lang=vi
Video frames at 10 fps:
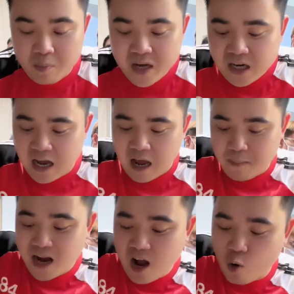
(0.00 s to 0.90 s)
biết là
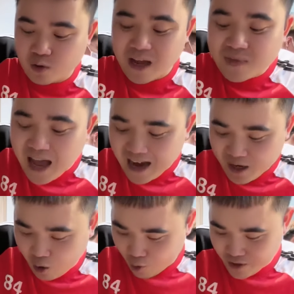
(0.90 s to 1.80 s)
mảng cầu tam
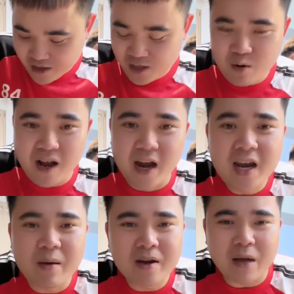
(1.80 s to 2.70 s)
tay rồi nhưng mà
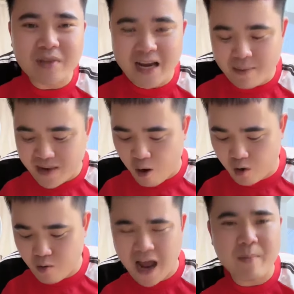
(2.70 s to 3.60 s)
nghĩ là mới tam tay năm
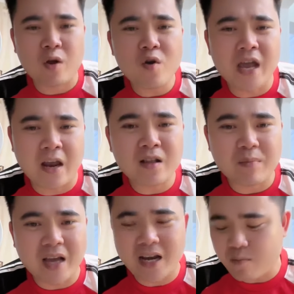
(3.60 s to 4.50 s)
đầu đâu ai mà có về nó
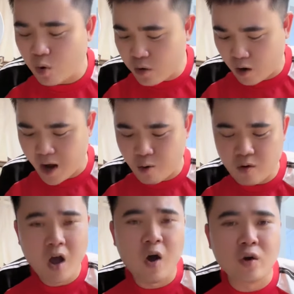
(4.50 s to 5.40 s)
tam tay năm cuối rồi
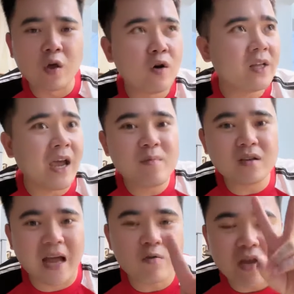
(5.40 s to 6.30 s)
đâu hồi tối em
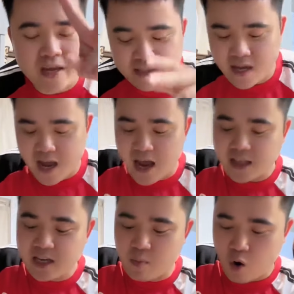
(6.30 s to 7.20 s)
với thảo chạy xe 2 tiếng đồng